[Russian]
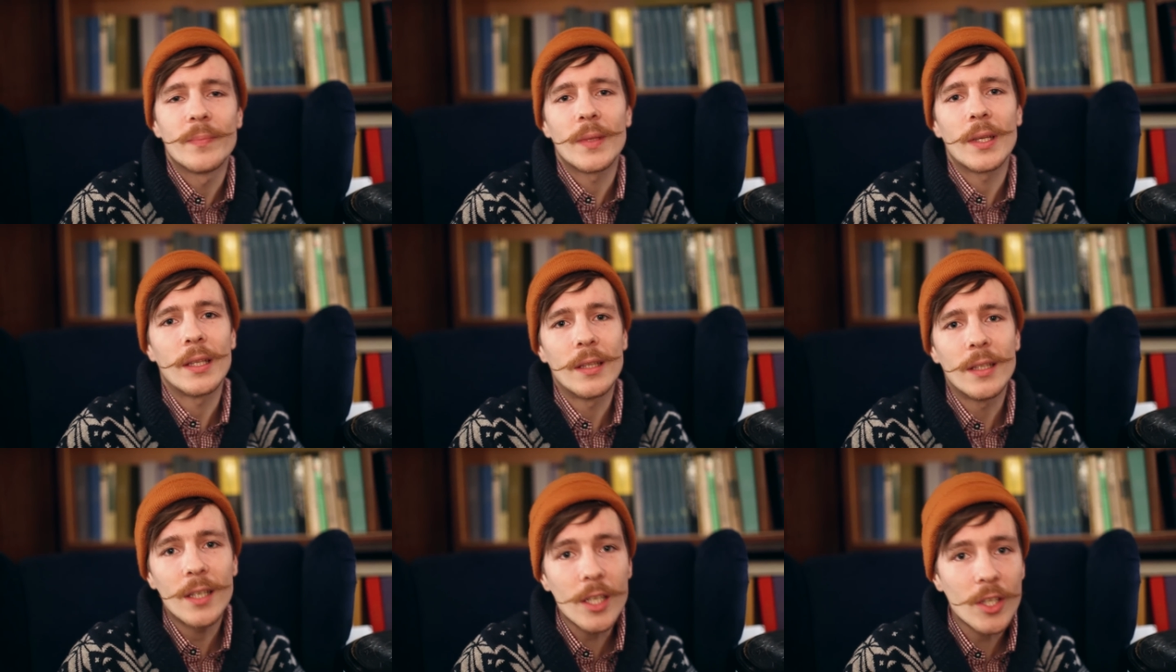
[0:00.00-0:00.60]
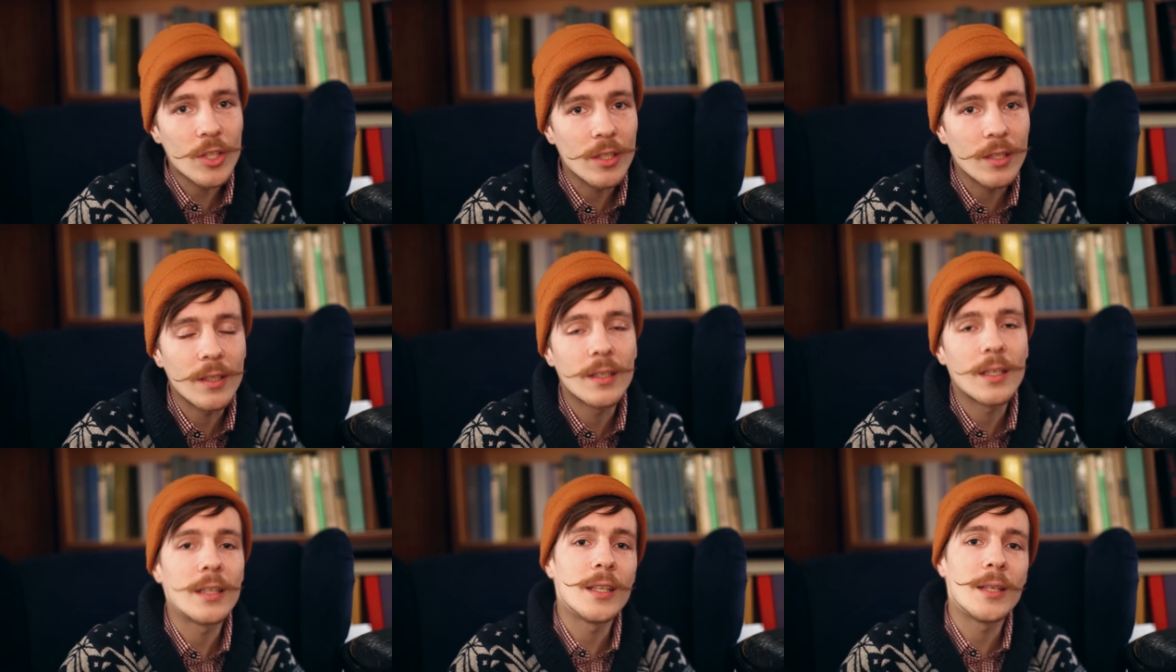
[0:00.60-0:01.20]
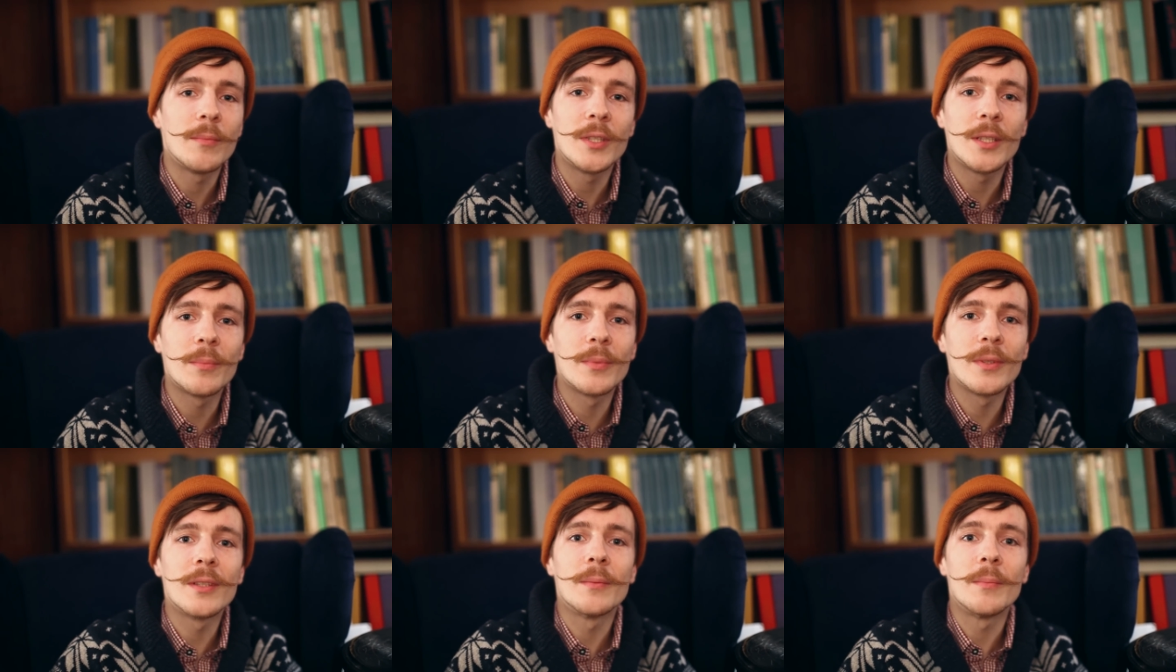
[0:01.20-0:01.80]
Однажды, когда мне
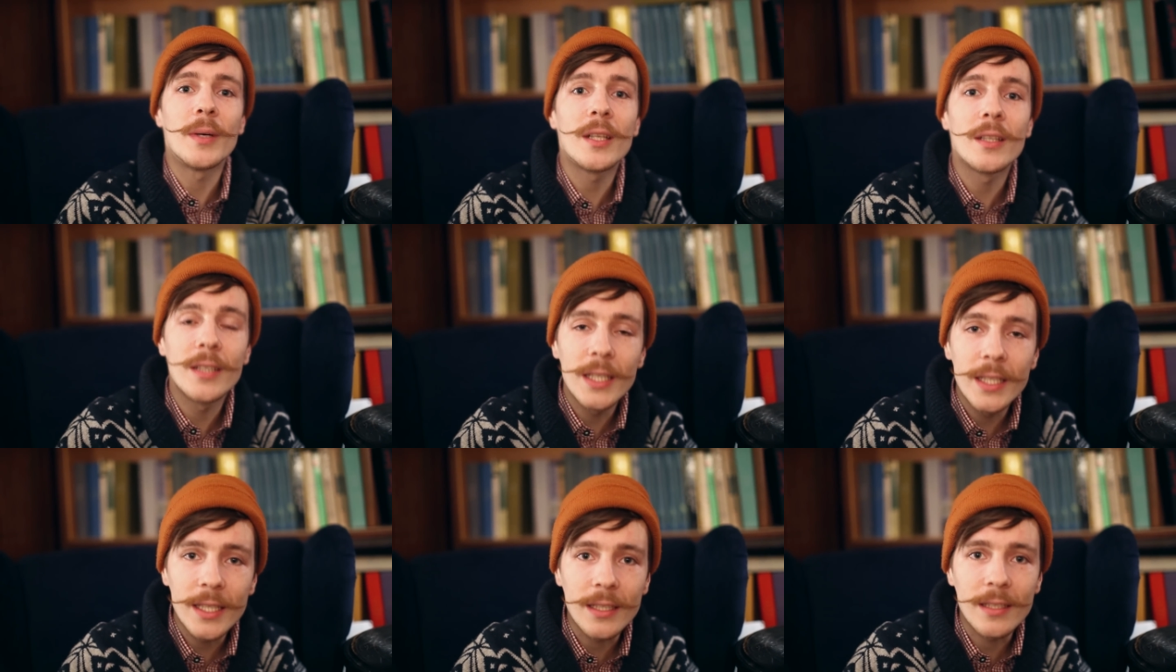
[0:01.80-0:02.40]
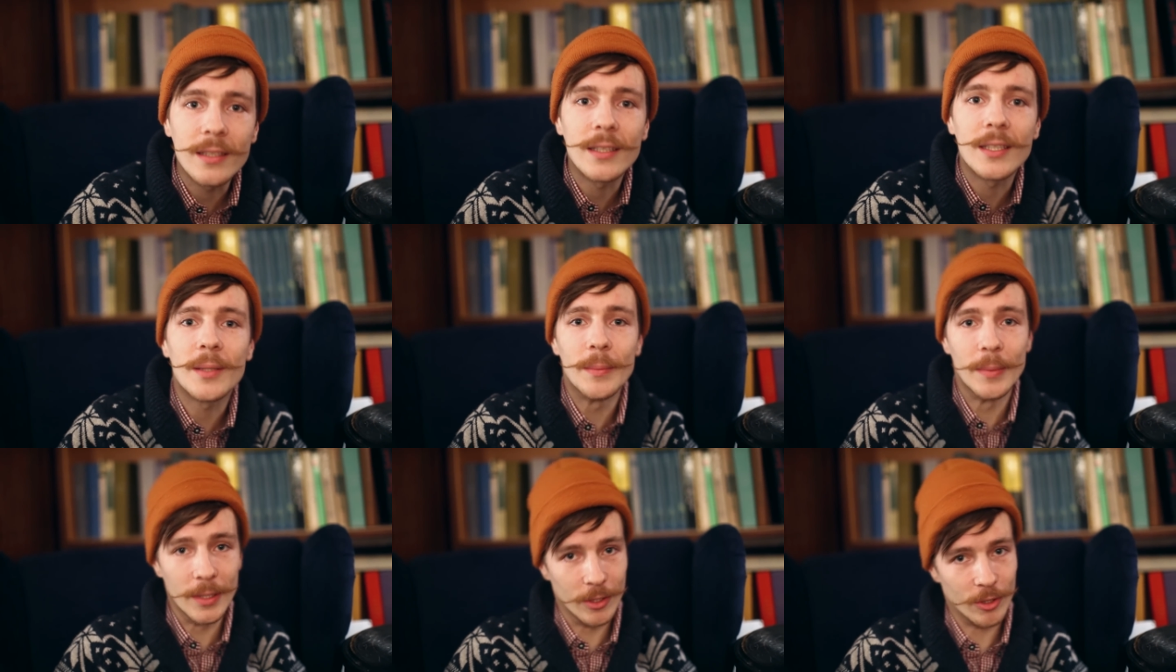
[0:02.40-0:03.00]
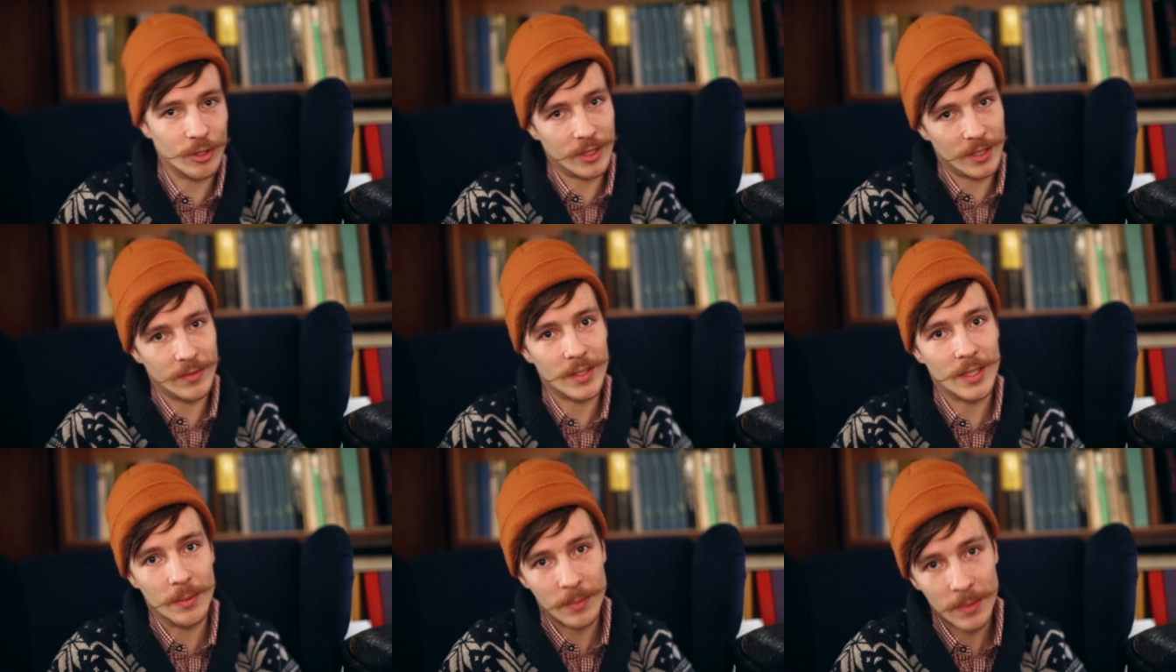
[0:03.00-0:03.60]
было мало лет, и я был еще
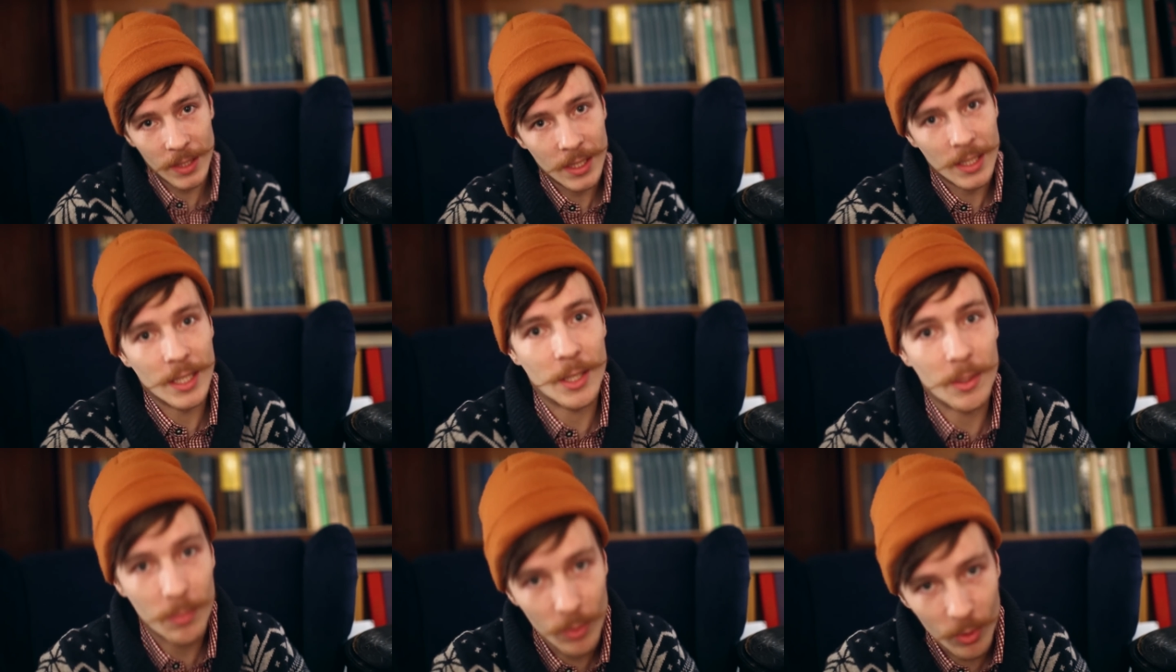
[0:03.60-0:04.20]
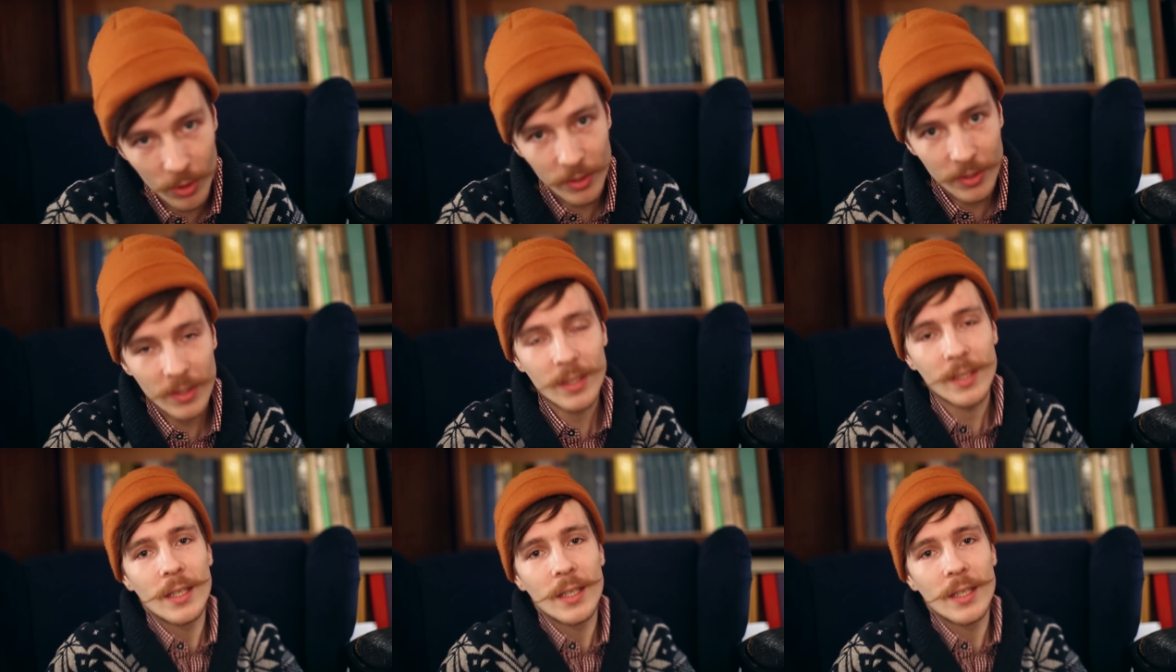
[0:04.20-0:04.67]
совсем ребенок,